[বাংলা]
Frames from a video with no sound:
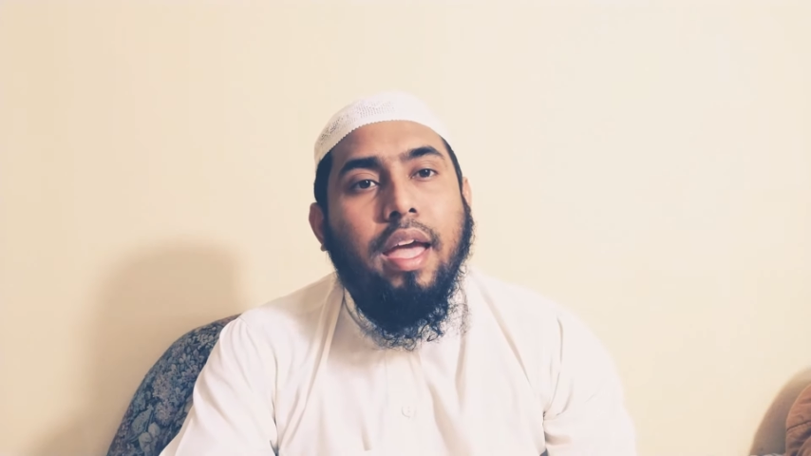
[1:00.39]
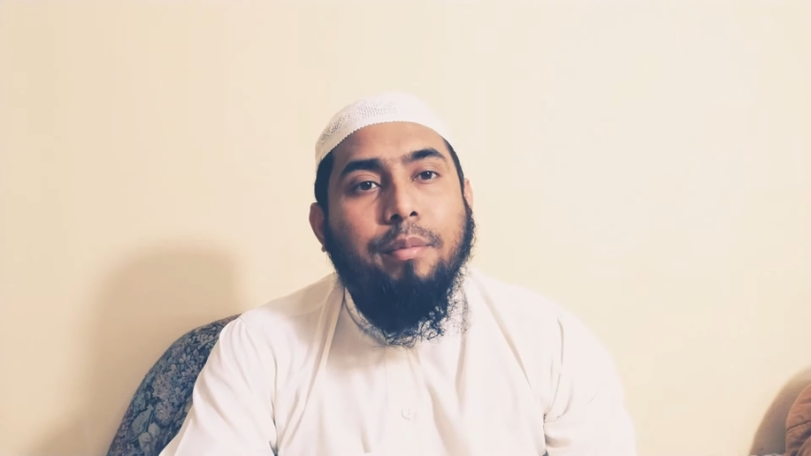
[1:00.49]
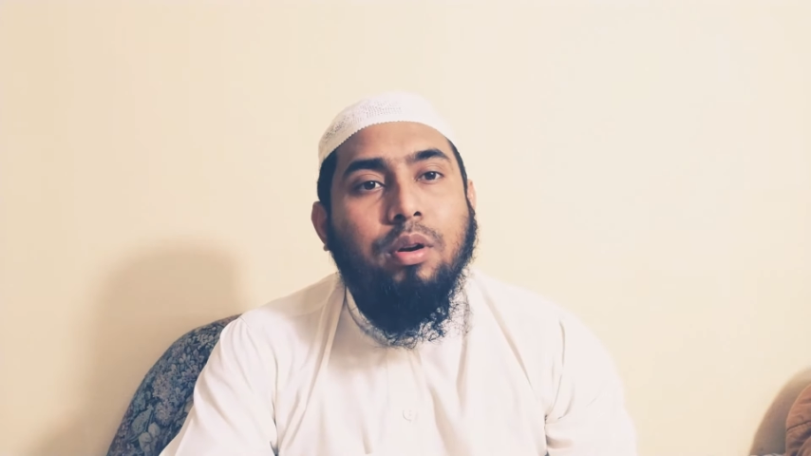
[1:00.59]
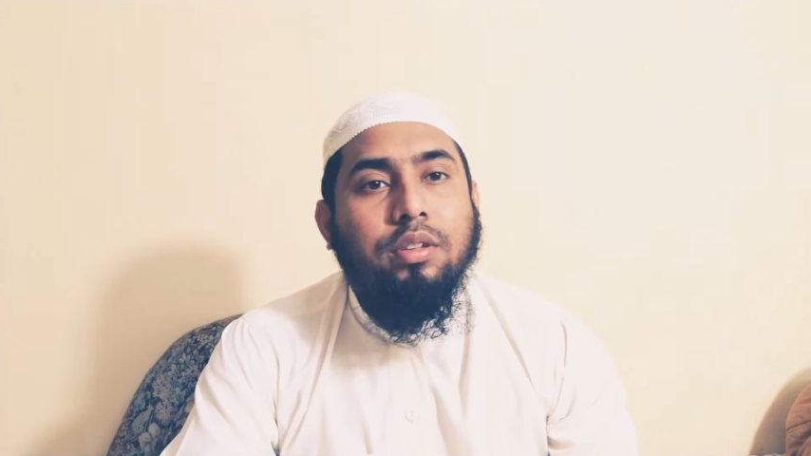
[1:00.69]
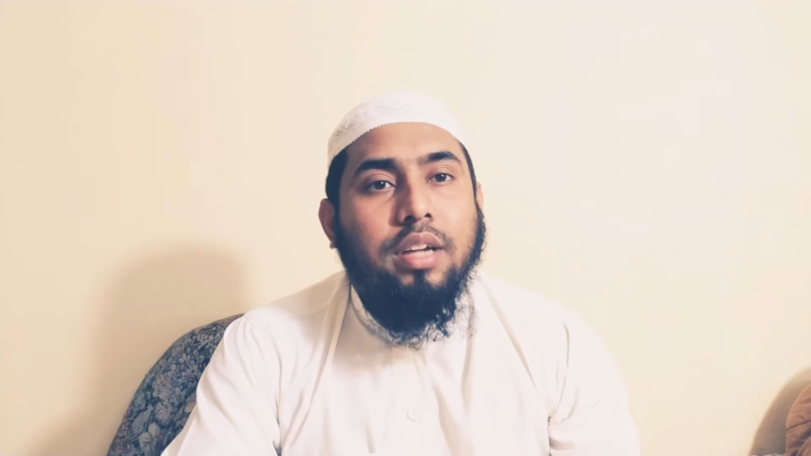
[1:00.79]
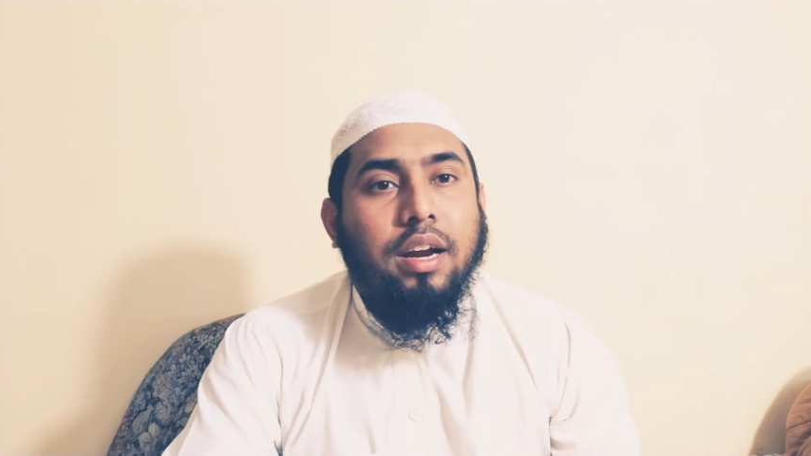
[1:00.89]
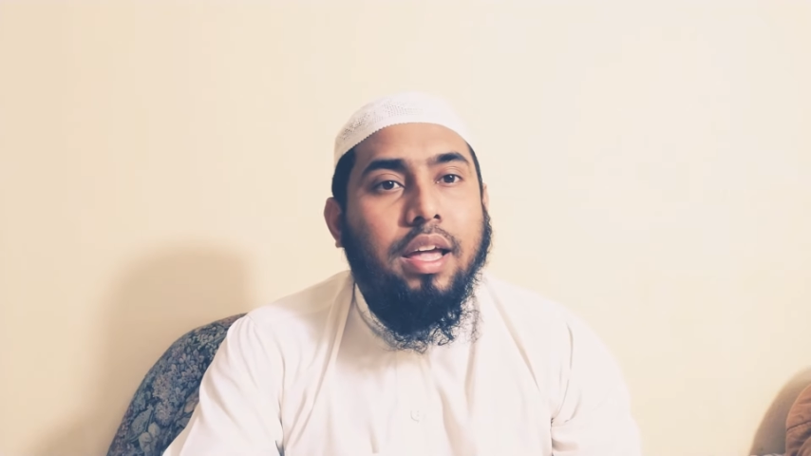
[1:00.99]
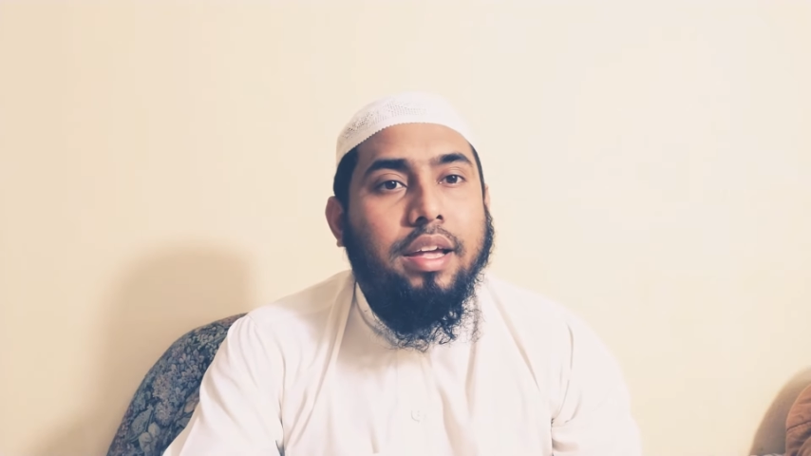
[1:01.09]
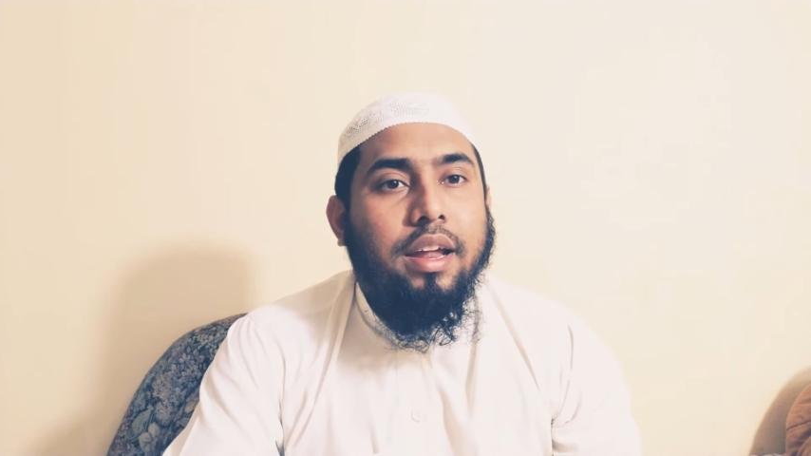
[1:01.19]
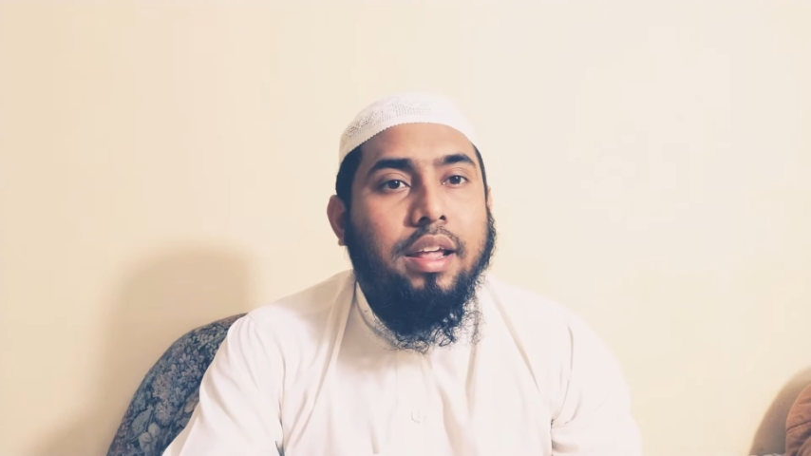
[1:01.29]
এবং তারা
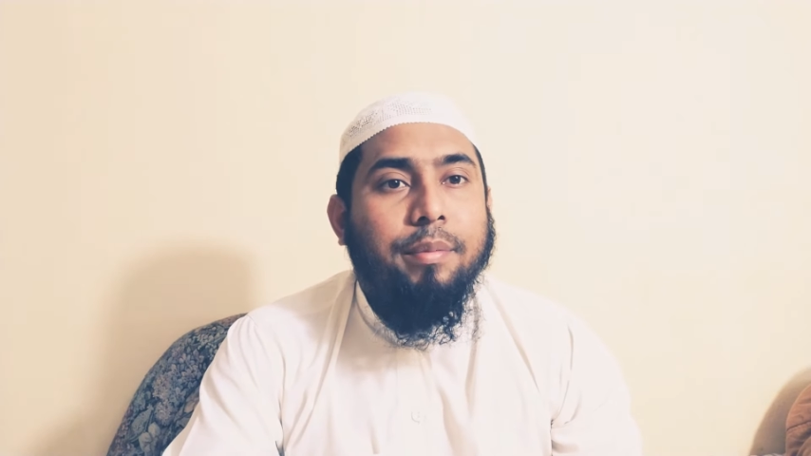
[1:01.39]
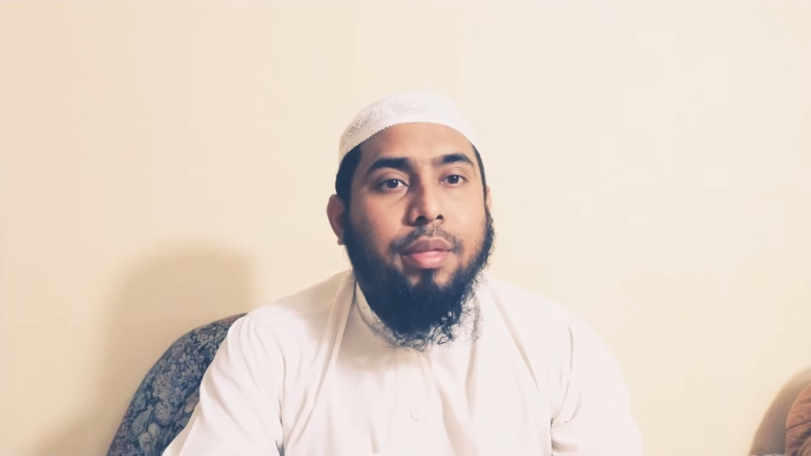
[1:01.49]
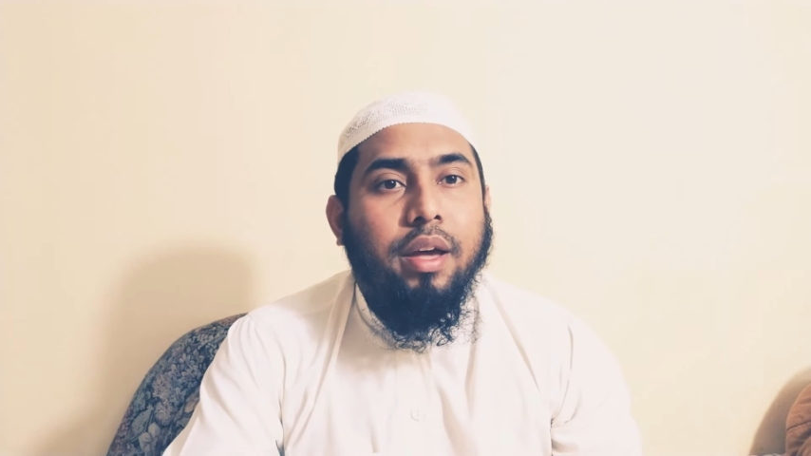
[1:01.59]
এখানে